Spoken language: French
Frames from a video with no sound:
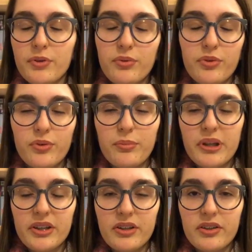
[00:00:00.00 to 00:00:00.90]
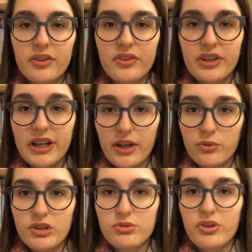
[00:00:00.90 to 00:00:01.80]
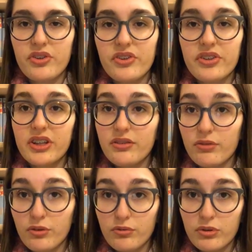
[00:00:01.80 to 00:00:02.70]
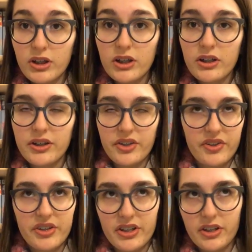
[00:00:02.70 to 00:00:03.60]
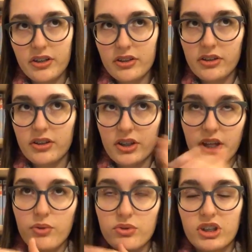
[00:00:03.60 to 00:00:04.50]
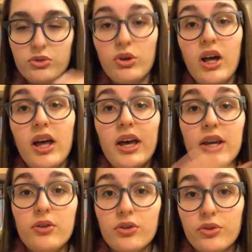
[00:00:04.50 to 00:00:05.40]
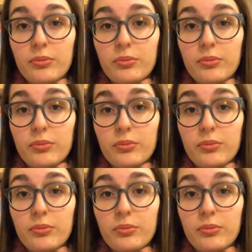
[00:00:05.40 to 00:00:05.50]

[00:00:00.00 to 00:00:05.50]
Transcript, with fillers: une semaine, c'est les garçons qui choisissent qui ils veulent voir, et c'est un garçon chaque jour. Et une autre